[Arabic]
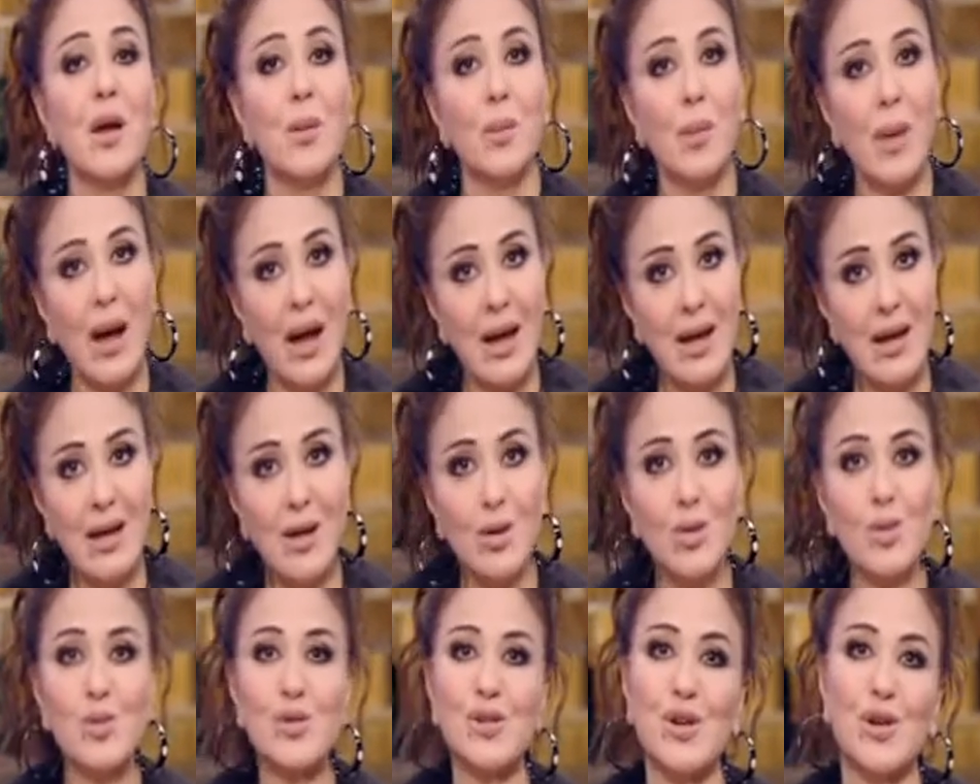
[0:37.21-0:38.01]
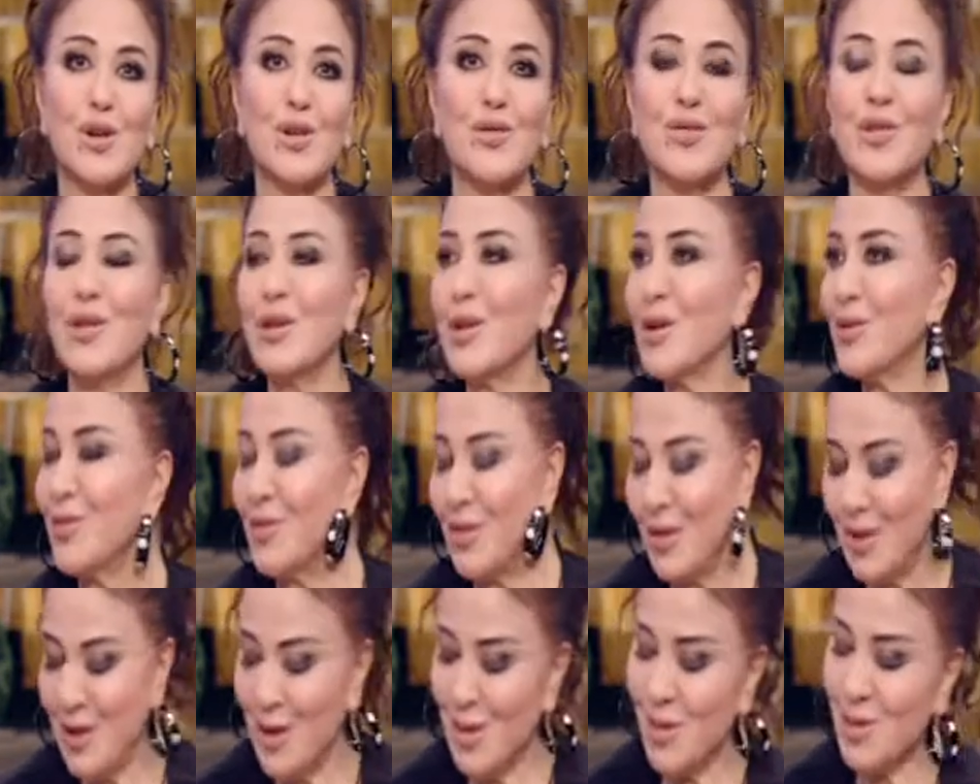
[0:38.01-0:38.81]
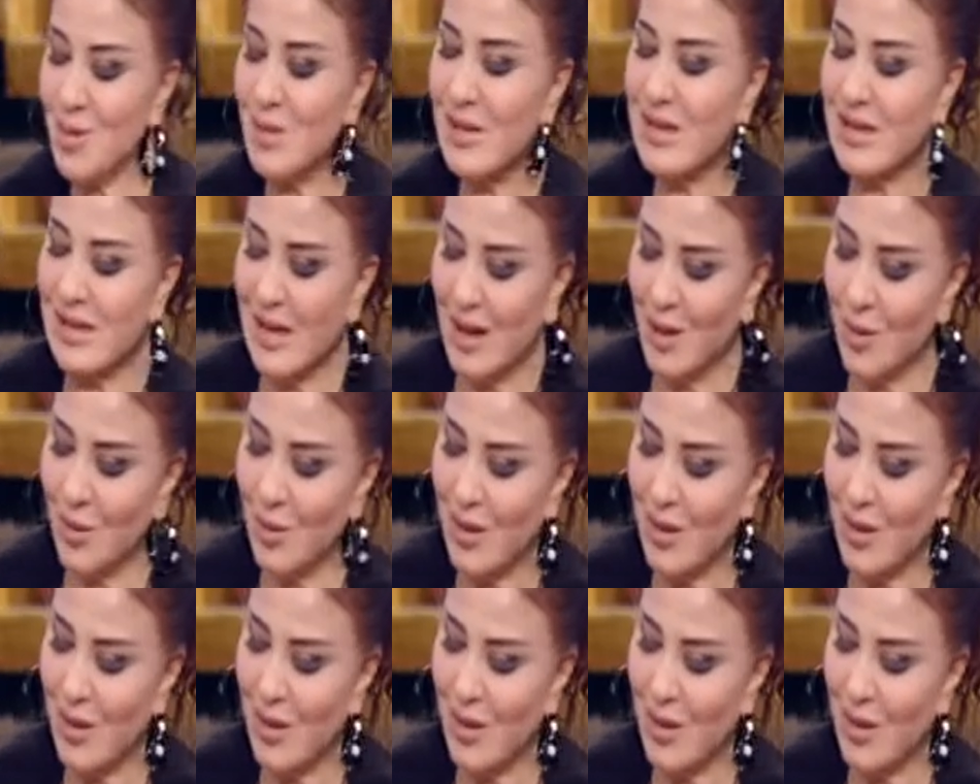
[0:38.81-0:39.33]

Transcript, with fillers: معانا ومشرفانا في مثل